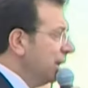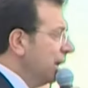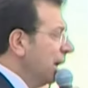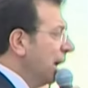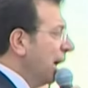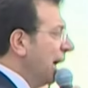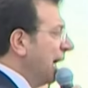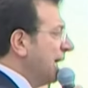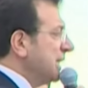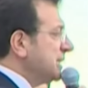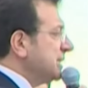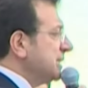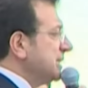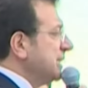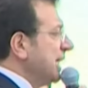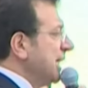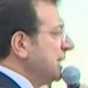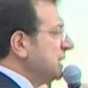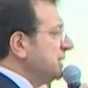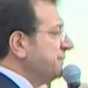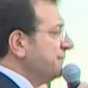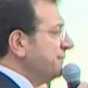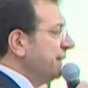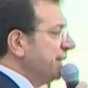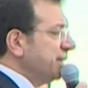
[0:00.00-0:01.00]

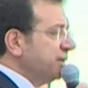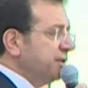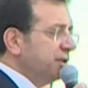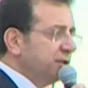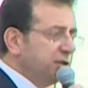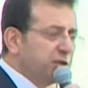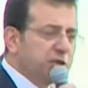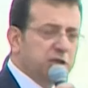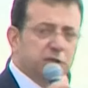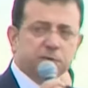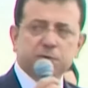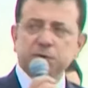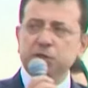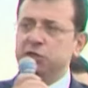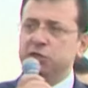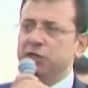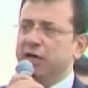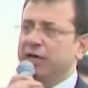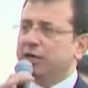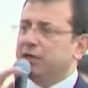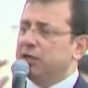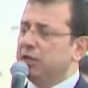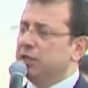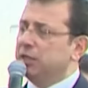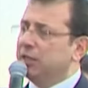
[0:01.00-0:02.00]
hassas ve titiz bir
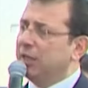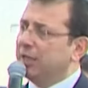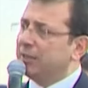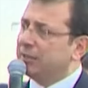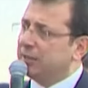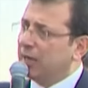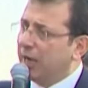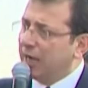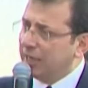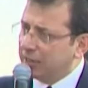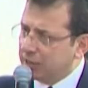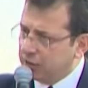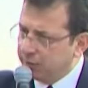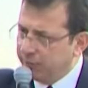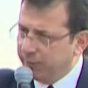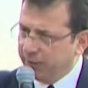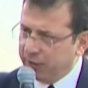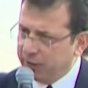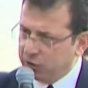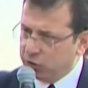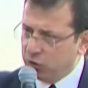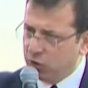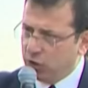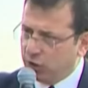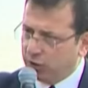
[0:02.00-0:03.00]
şekilde takip
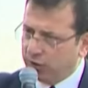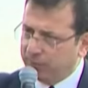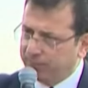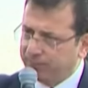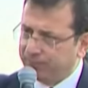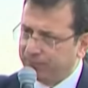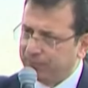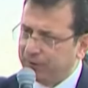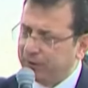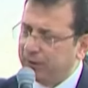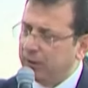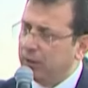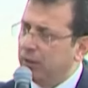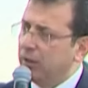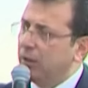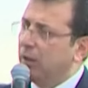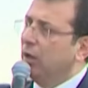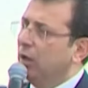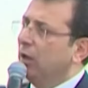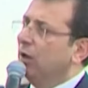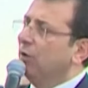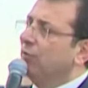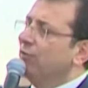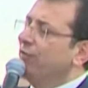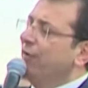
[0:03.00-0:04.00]
ediyorum.
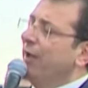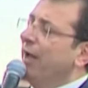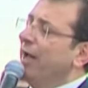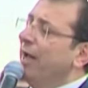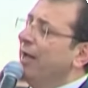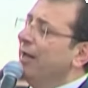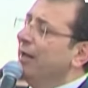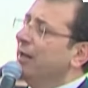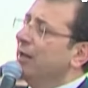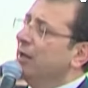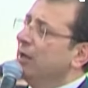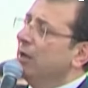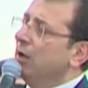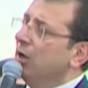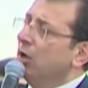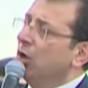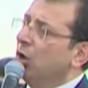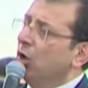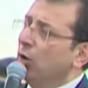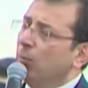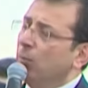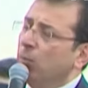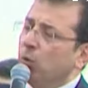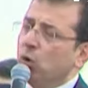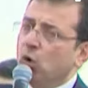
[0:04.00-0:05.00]
Ve
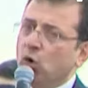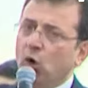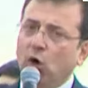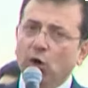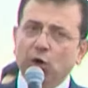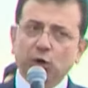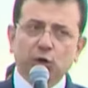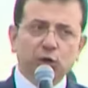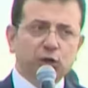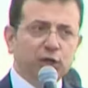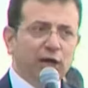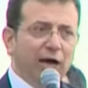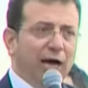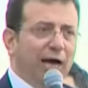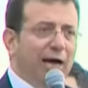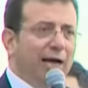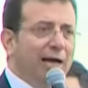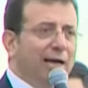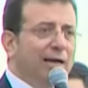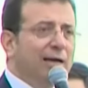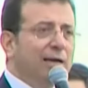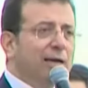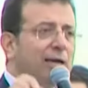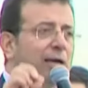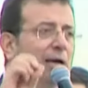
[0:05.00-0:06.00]
bu konuda
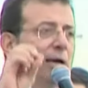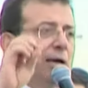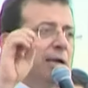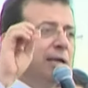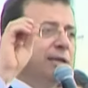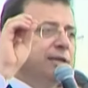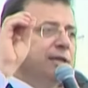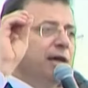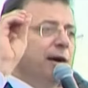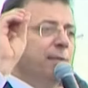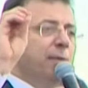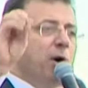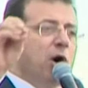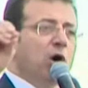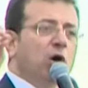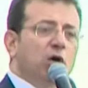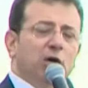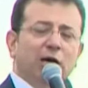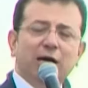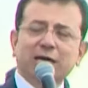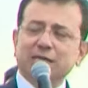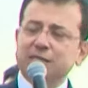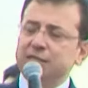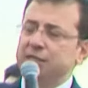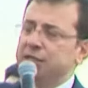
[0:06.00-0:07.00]

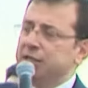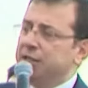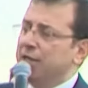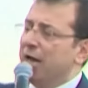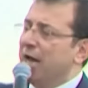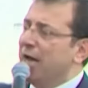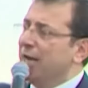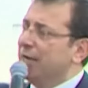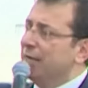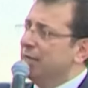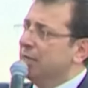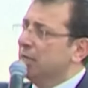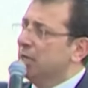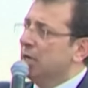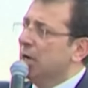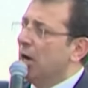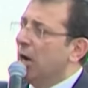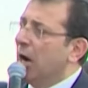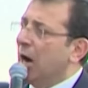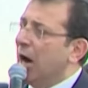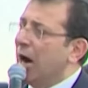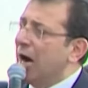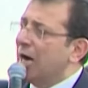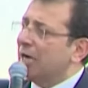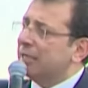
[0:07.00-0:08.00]
demokrasiden,
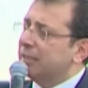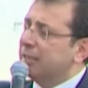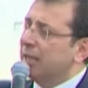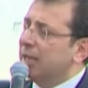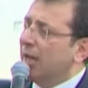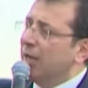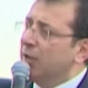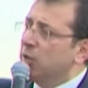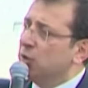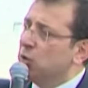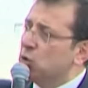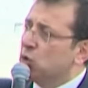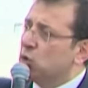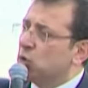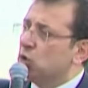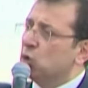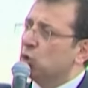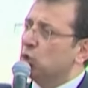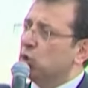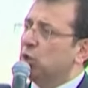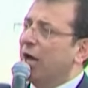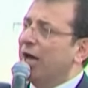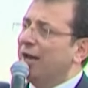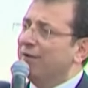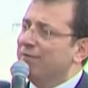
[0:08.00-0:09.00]
haktan,
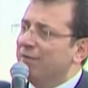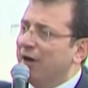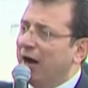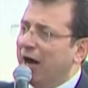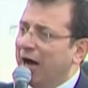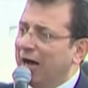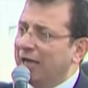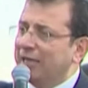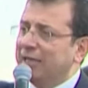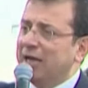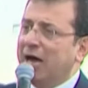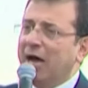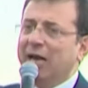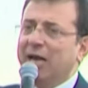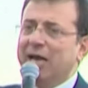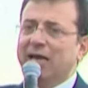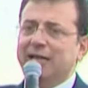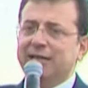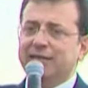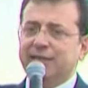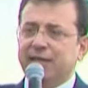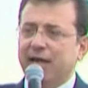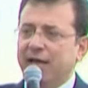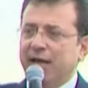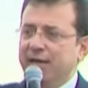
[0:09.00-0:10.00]
hukuktan ve
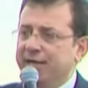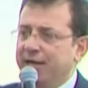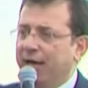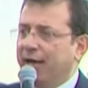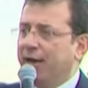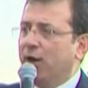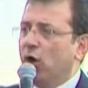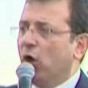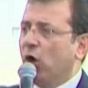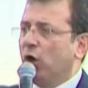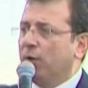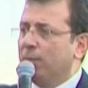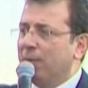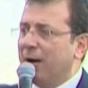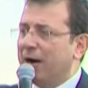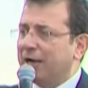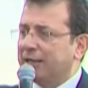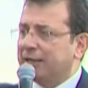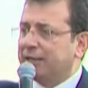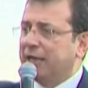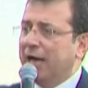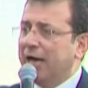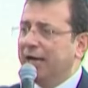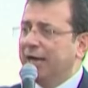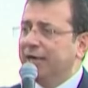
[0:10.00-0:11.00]
adaletten yana
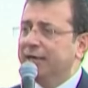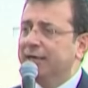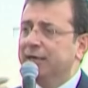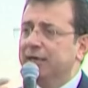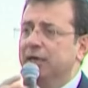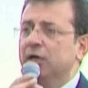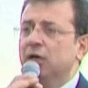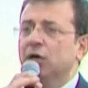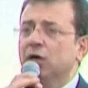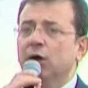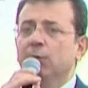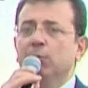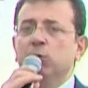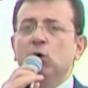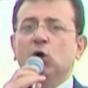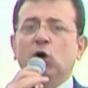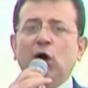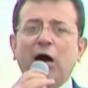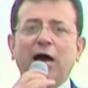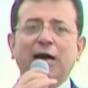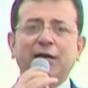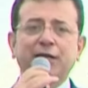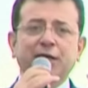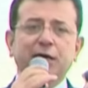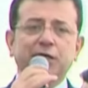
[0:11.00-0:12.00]
olmaktan bu
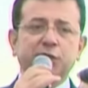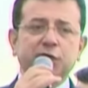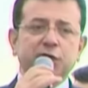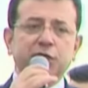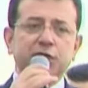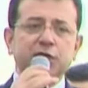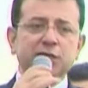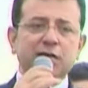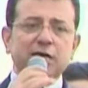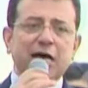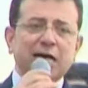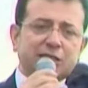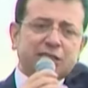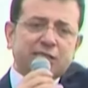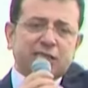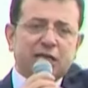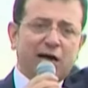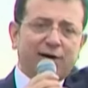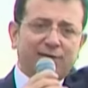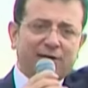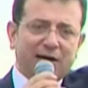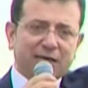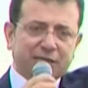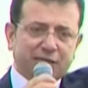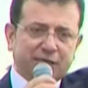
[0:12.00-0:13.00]
kardeşiniz asla
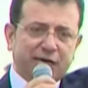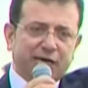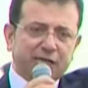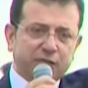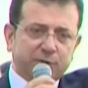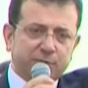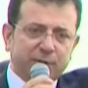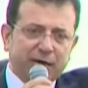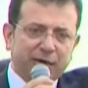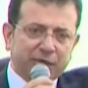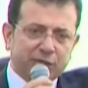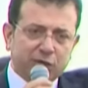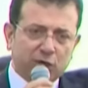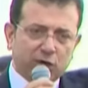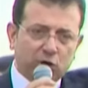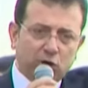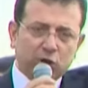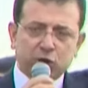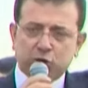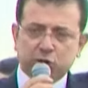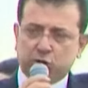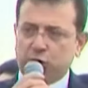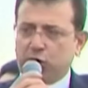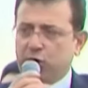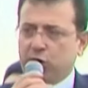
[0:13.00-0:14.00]
vazgeçmeyecek onu
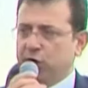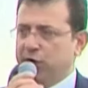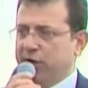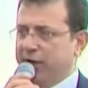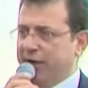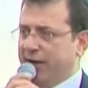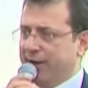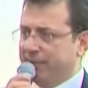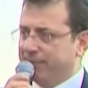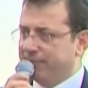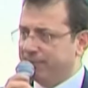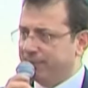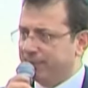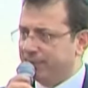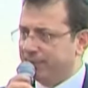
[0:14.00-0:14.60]
söyleyeyim.